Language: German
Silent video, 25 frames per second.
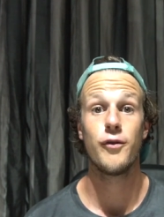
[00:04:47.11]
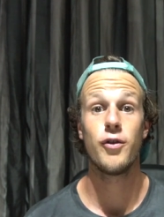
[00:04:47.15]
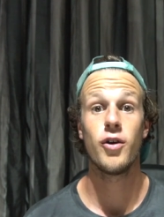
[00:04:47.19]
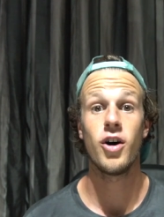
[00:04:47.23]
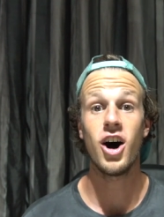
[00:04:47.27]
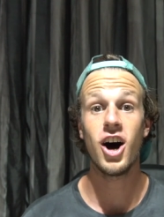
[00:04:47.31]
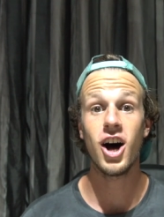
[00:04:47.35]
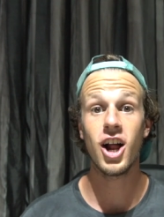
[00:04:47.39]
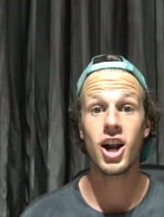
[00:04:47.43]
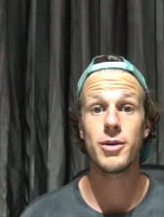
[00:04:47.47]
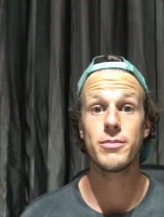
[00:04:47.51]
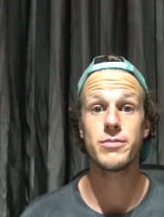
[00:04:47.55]

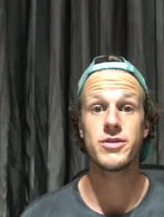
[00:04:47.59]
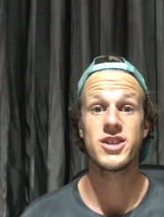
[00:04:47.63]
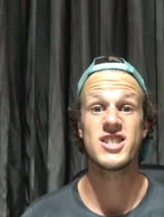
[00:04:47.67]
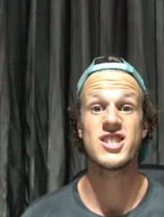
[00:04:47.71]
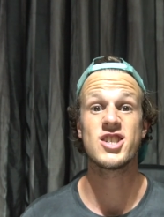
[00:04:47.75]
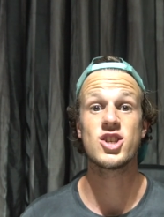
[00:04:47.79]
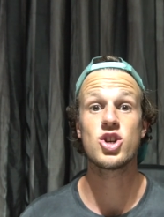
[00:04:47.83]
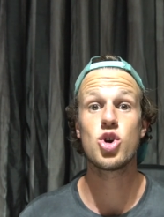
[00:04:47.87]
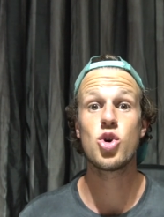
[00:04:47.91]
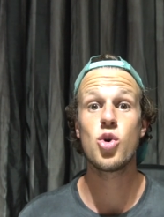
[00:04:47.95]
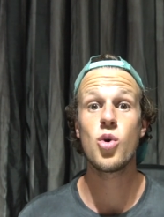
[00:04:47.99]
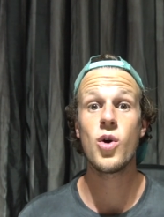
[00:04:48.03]
Vor allem
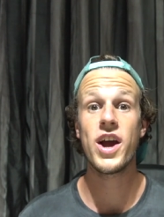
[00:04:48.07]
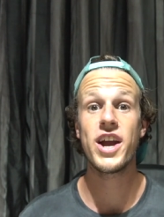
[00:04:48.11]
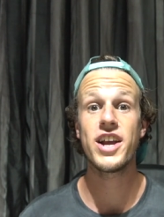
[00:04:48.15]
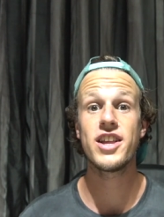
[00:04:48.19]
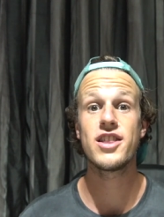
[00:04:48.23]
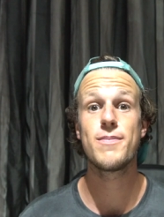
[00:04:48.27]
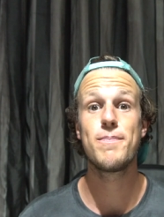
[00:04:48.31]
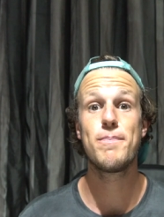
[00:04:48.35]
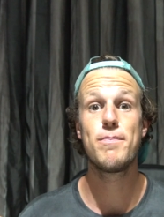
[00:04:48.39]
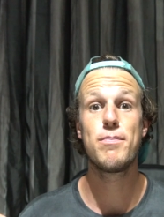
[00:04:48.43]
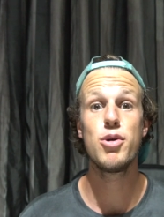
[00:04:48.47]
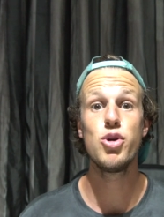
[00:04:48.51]
das
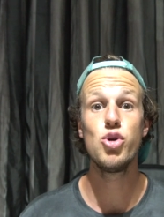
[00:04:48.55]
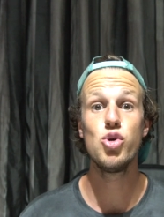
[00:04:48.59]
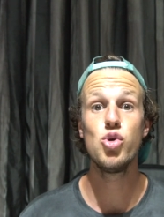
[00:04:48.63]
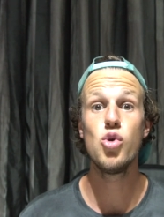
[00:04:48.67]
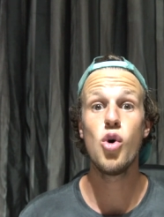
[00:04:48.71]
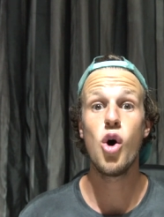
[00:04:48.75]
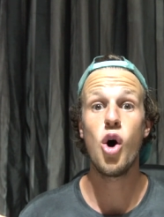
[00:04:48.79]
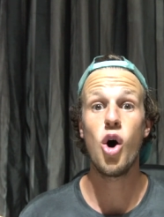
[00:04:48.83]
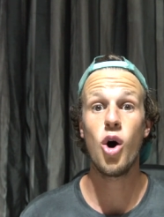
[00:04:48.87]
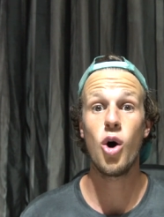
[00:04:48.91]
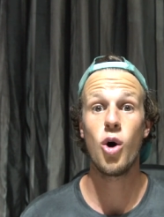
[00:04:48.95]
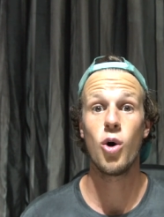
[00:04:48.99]
Great
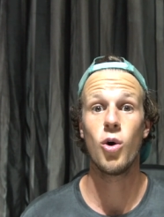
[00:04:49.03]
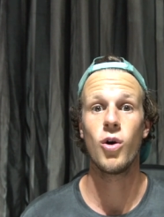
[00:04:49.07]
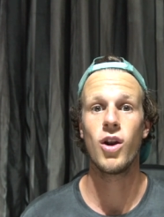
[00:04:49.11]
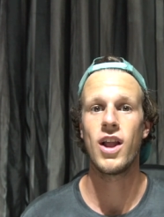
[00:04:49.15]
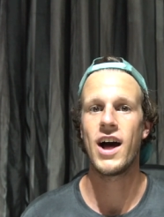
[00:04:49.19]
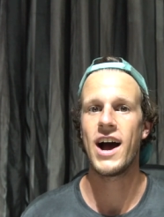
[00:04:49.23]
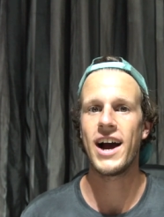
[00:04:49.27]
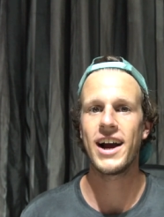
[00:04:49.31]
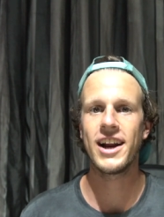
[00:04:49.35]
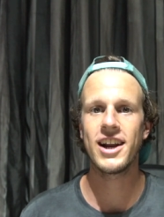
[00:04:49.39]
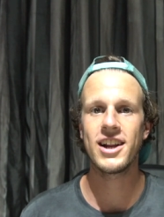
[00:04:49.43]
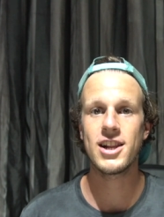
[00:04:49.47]
Blue
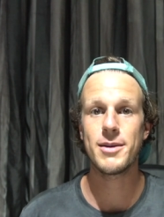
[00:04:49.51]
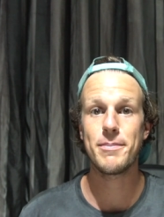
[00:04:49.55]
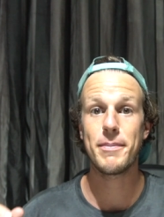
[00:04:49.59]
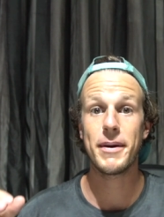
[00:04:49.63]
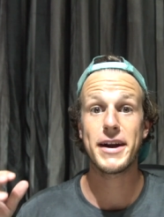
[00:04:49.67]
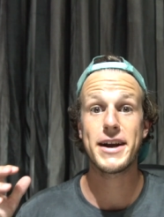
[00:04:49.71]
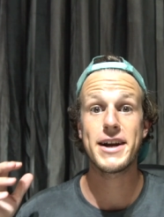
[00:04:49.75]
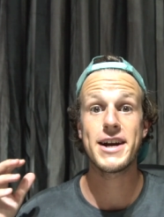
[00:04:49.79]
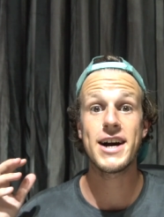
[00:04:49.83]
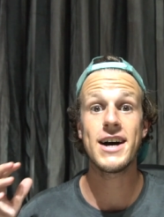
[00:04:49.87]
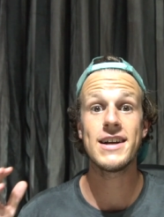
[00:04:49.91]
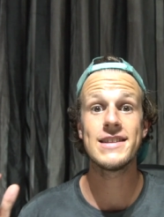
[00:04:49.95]
Hole, einer der
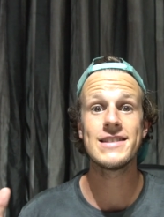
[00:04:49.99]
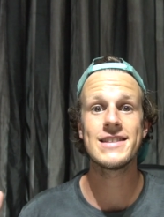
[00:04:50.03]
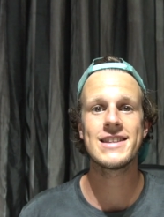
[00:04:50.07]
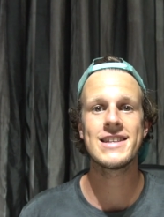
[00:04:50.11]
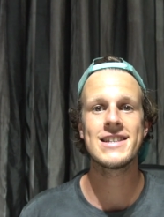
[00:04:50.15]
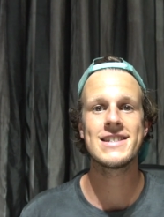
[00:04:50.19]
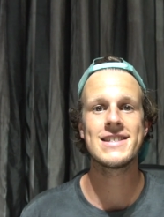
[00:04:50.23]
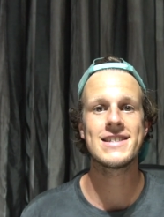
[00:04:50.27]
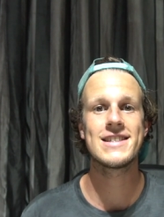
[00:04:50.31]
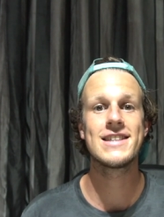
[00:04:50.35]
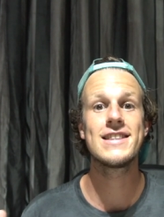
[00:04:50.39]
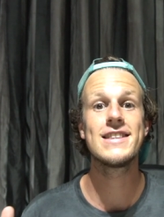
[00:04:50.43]

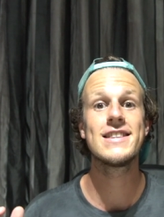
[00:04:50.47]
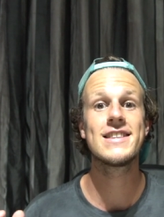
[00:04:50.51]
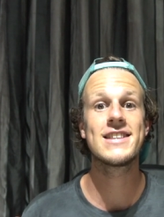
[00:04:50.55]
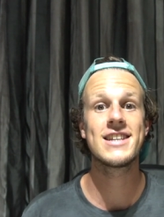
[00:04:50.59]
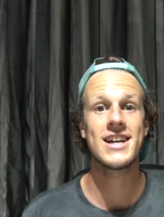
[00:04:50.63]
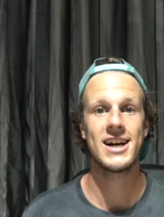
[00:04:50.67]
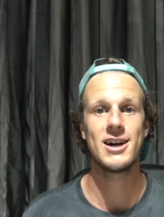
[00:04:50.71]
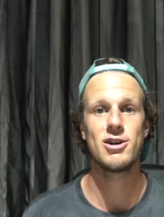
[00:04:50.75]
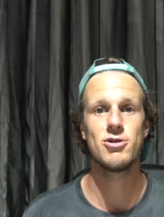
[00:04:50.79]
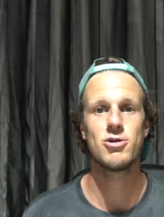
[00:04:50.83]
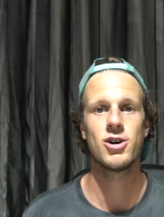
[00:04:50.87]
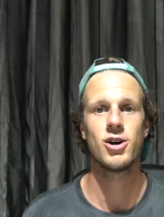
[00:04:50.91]
bekanntesten
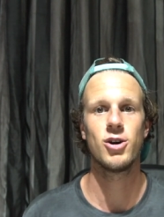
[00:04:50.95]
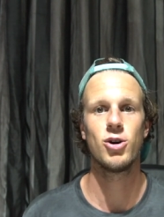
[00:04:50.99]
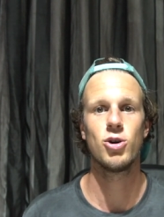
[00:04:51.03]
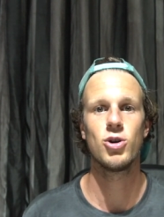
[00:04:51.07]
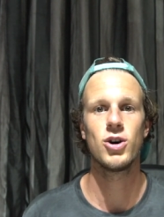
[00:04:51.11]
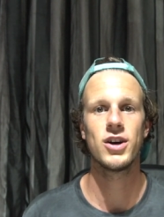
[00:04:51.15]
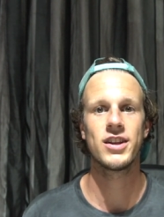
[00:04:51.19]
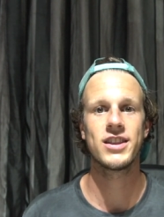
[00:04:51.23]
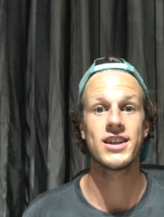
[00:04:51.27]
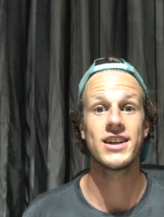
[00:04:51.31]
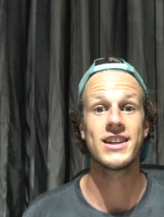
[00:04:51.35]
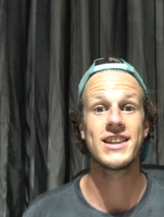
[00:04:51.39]

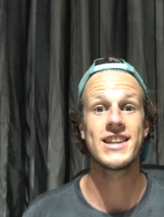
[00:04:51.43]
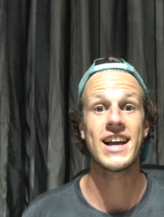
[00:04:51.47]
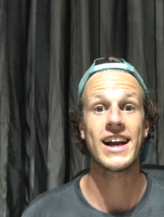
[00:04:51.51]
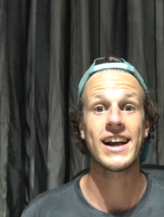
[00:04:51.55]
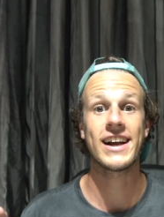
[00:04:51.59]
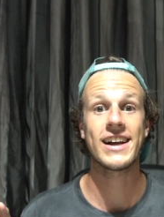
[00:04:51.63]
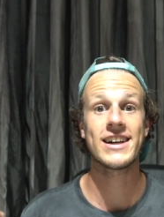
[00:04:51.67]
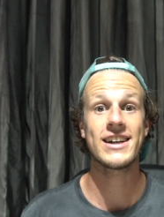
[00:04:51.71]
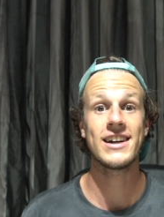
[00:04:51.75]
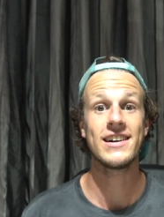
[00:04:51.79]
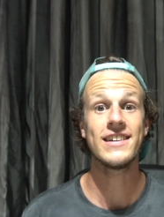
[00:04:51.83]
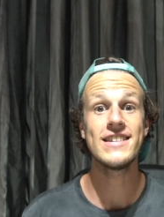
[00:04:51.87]
Taucherorte der
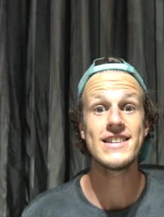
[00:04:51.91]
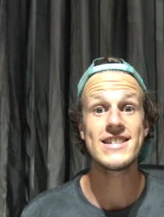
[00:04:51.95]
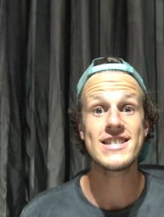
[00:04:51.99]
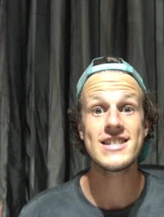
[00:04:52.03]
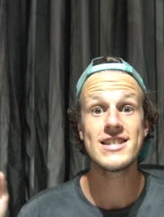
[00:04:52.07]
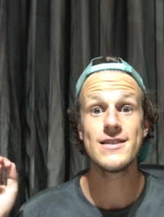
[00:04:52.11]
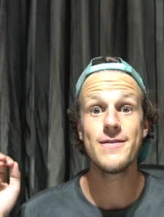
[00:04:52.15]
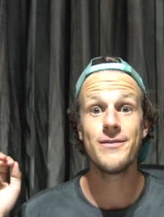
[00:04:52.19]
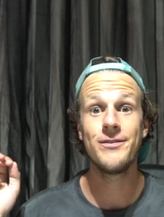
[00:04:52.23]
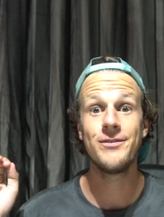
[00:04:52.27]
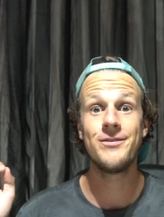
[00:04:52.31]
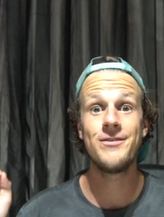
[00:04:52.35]

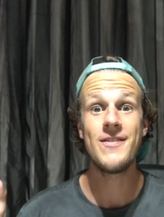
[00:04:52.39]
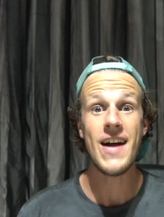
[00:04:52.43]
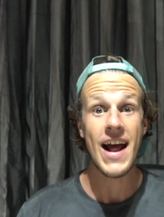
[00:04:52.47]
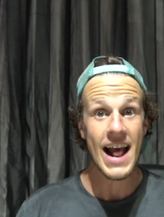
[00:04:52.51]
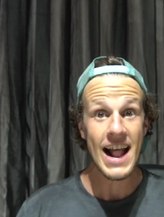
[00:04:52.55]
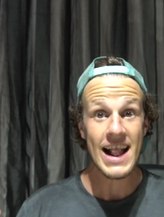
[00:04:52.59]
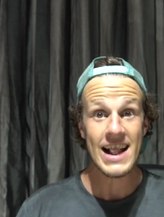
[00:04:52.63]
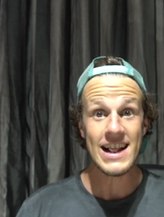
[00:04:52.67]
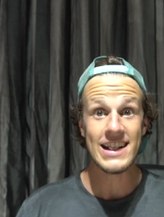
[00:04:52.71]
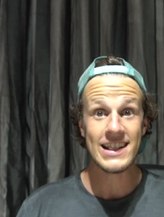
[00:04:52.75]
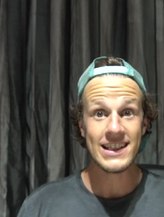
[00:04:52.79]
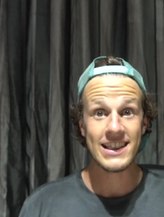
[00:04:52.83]
ganzen
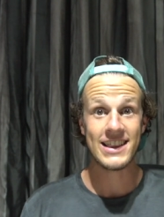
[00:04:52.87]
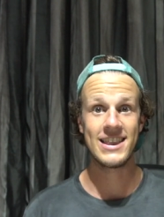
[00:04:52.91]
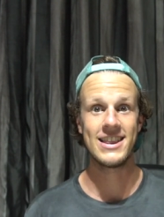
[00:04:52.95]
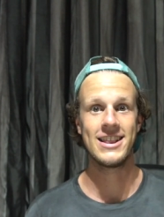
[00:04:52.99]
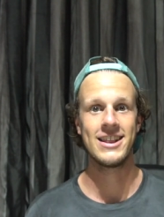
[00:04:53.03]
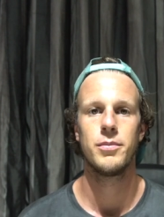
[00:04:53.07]
Welt.